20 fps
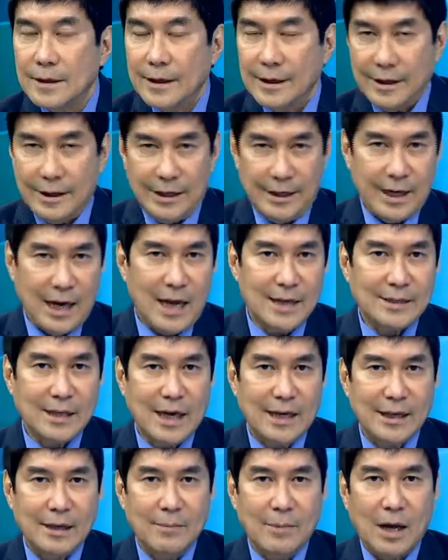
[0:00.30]

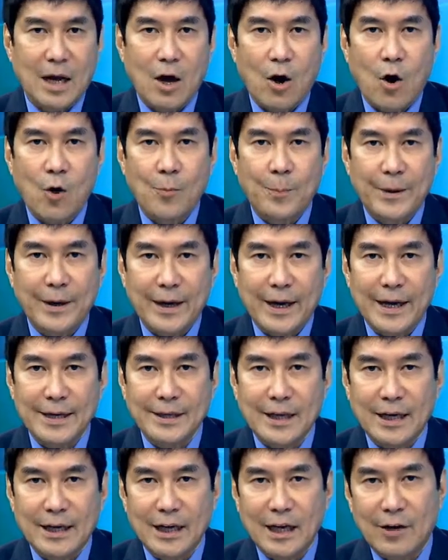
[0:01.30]
Inaasahan na maka-operate
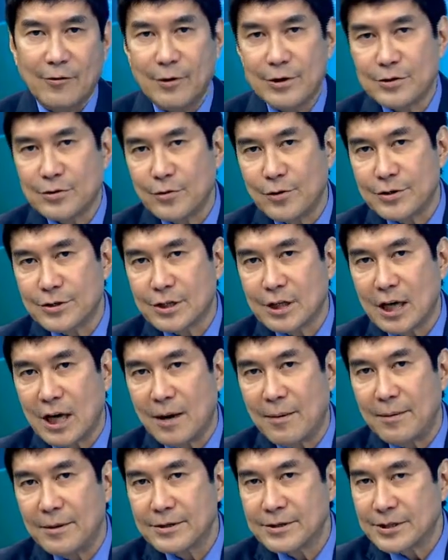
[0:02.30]
ang ilang resort sa
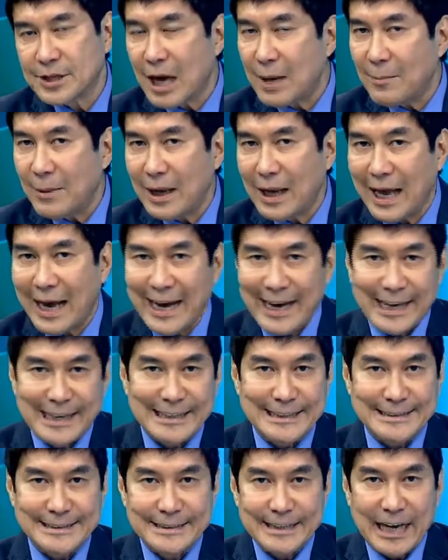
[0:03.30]
Samal
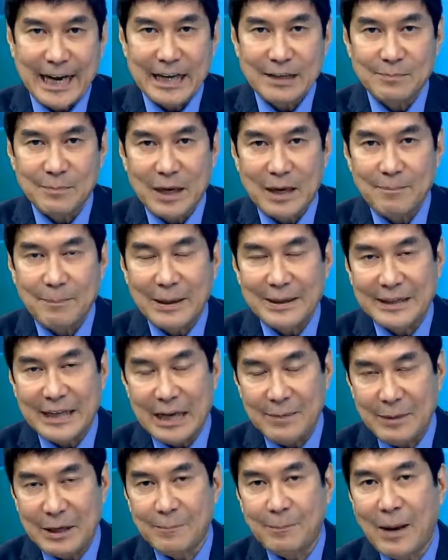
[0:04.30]
Island kahit may
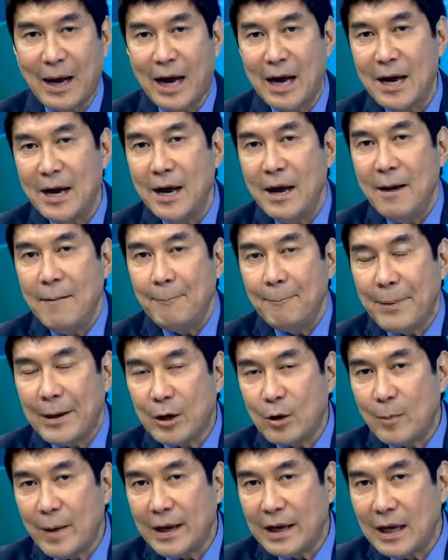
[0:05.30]
pandemic pa.
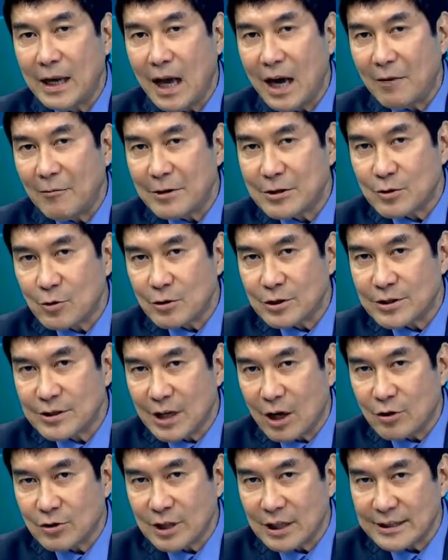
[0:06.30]
Pero may ilang resorts
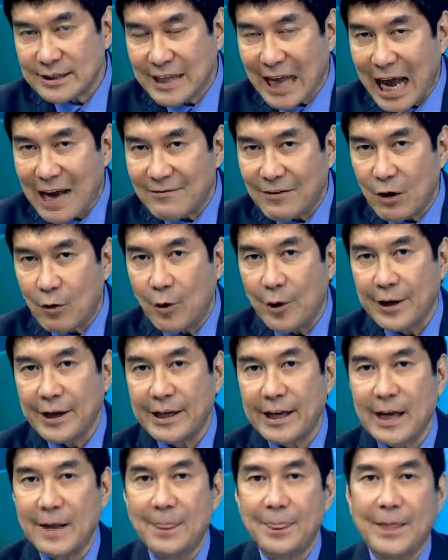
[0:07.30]
daw sa Davao
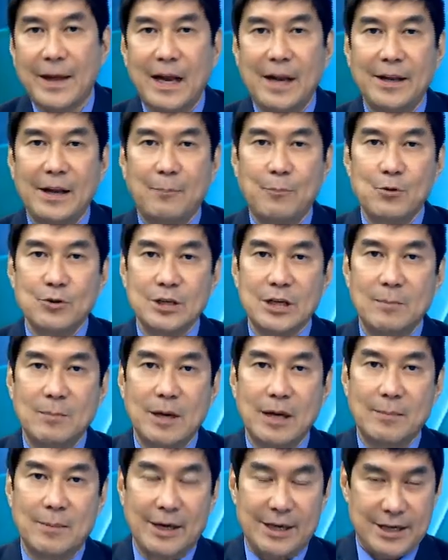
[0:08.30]
Oriental na posible
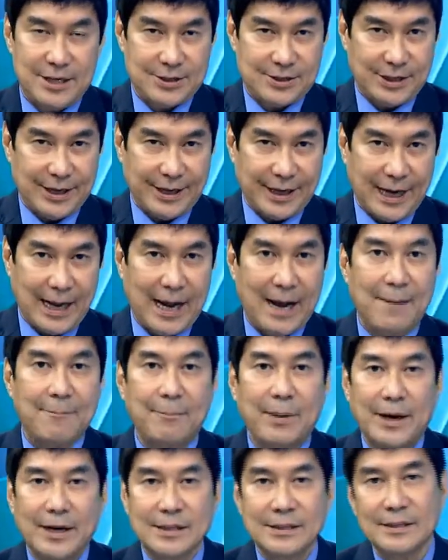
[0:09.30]
namang isara.
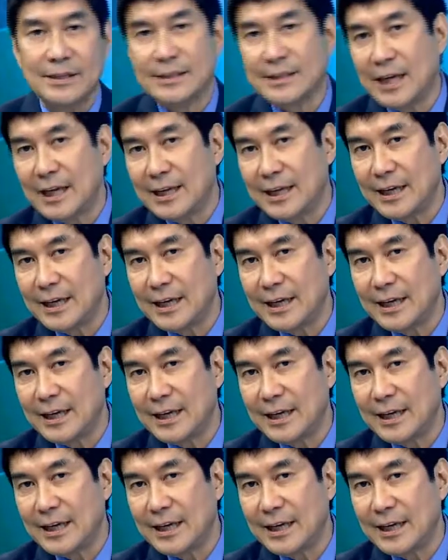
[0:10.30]
Para sa detalye,